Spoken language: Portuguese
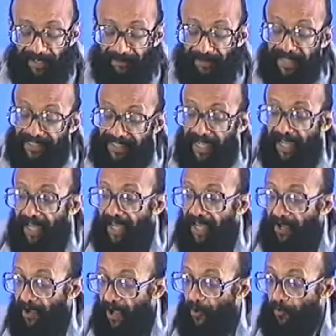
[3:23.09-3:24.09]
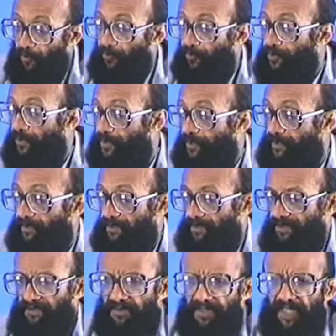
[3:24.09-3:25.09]
Mas há alguns, e
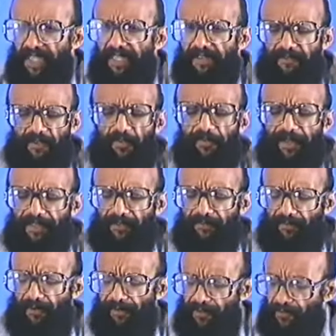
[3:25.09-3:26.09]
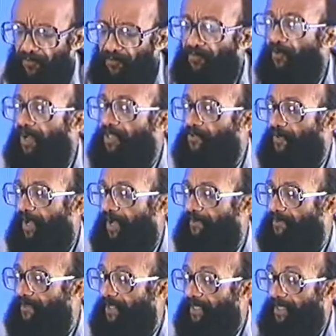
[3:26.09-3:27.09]
eu não sei definir o percentual, mas um número
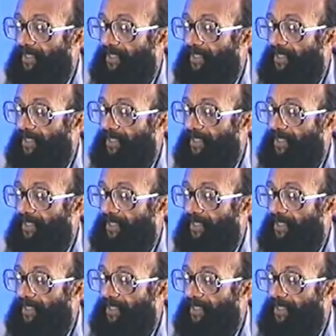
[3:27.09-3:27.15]
razoável,